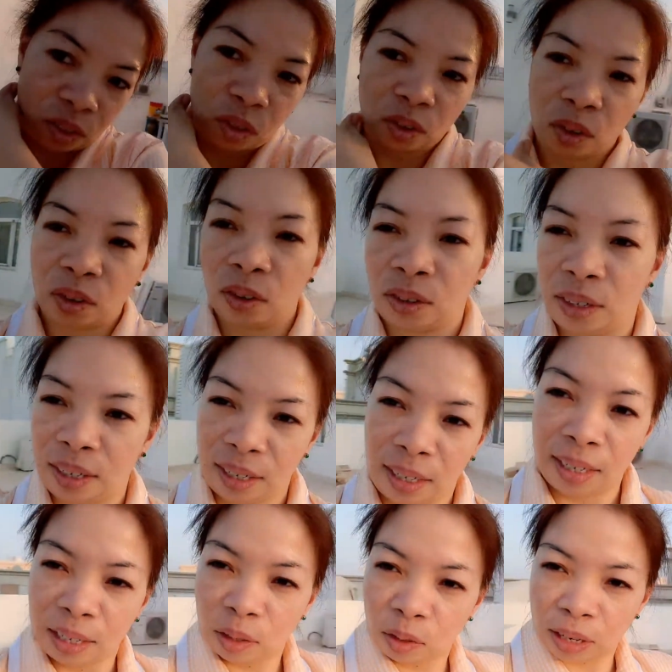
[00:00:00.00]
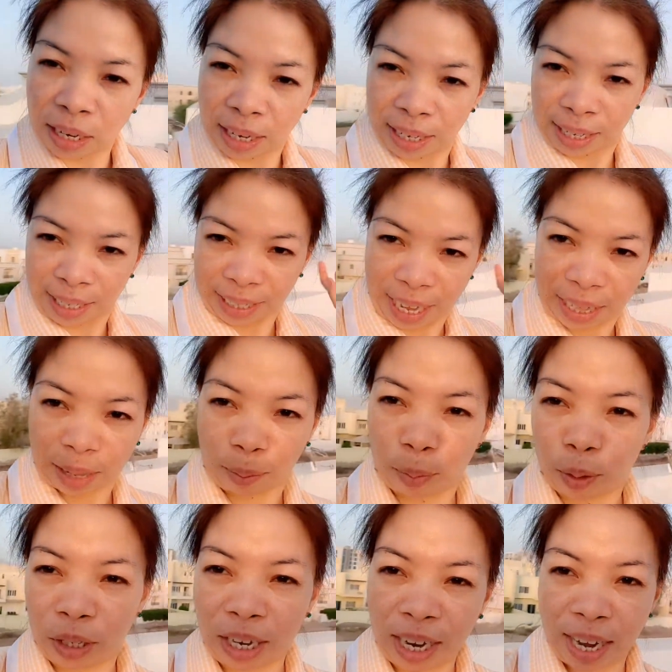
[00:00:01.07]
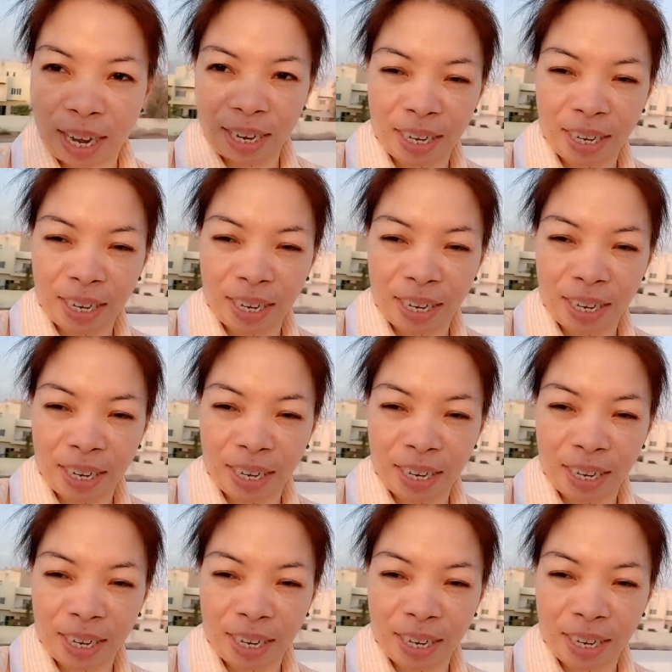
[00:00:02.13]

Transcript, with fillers: So, dito na lang nagtatapos ang